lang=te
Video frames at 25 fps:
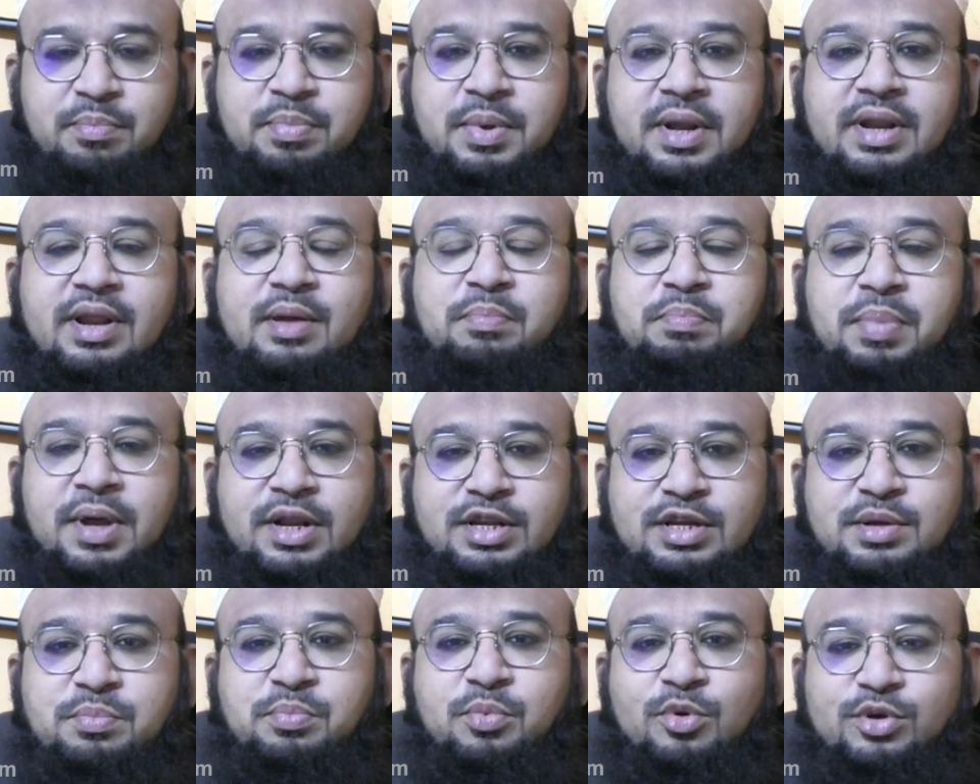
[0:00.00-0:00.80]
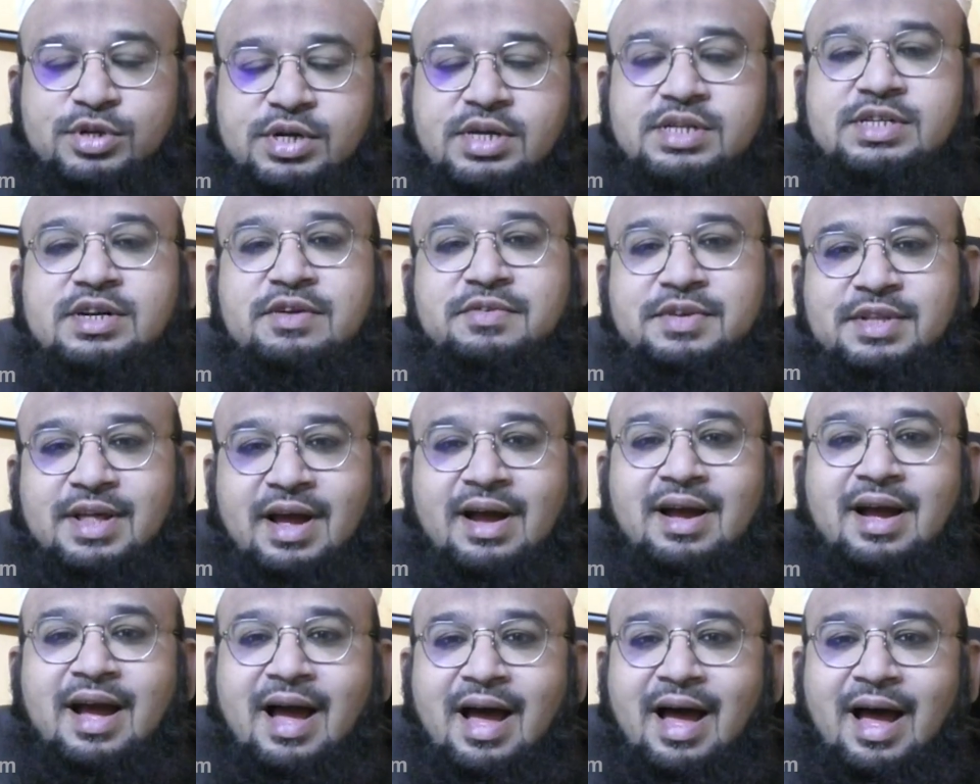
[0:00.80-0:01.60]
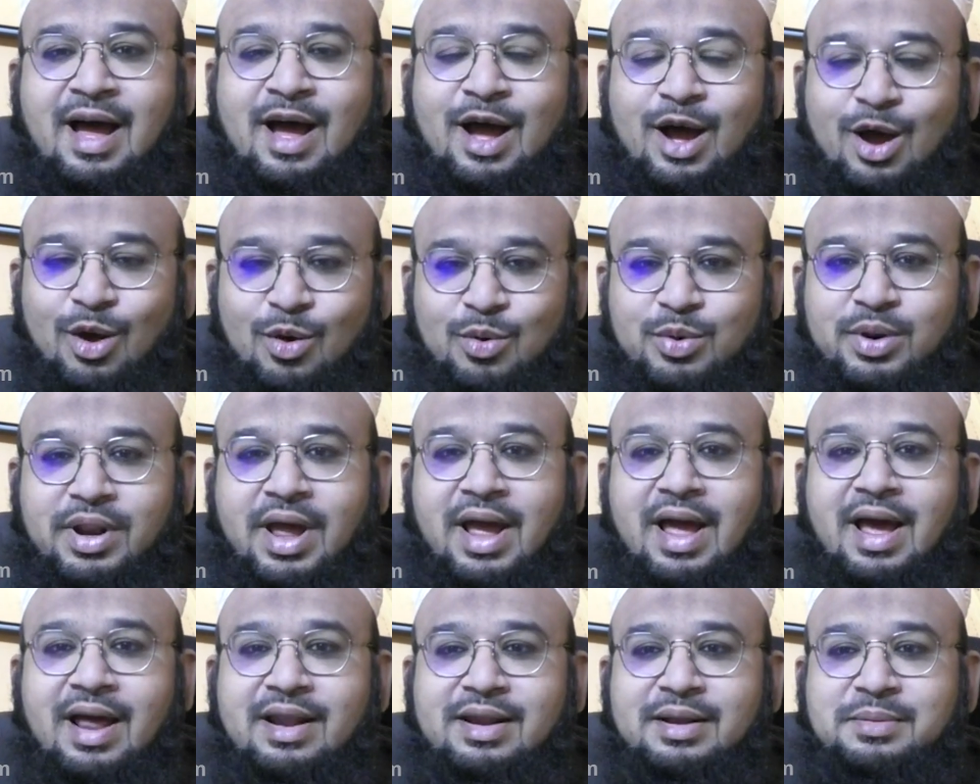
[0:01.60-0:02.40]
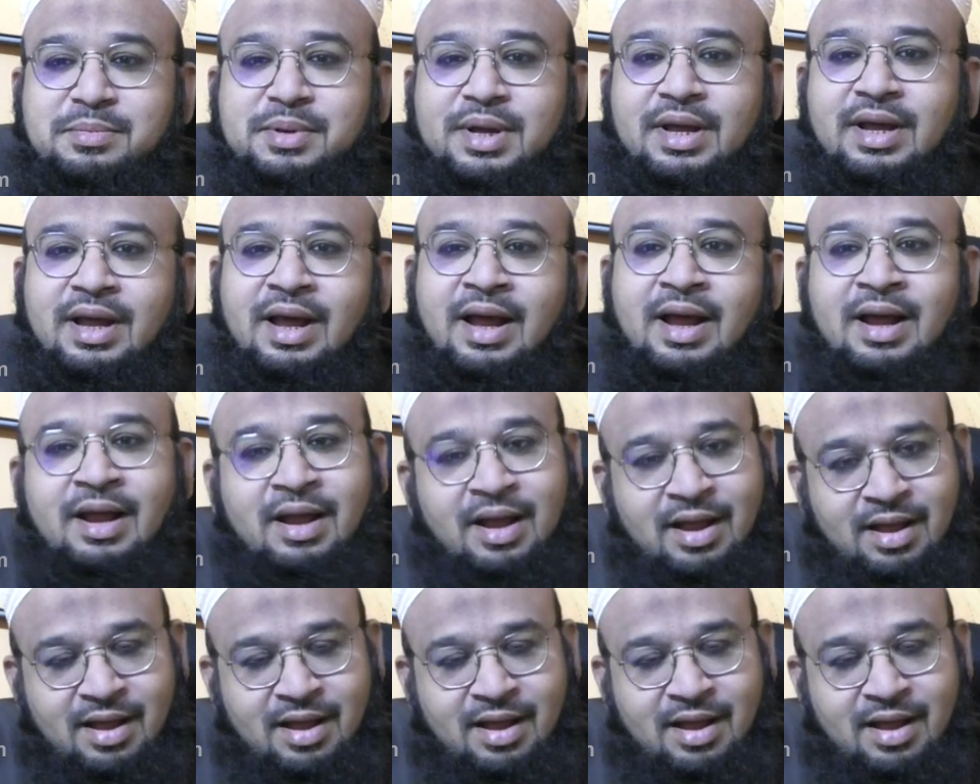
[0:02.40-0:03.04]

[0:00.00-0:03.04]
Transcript: టీడీపీని పెంచి పోషించే విధంగా ఉన్నాయని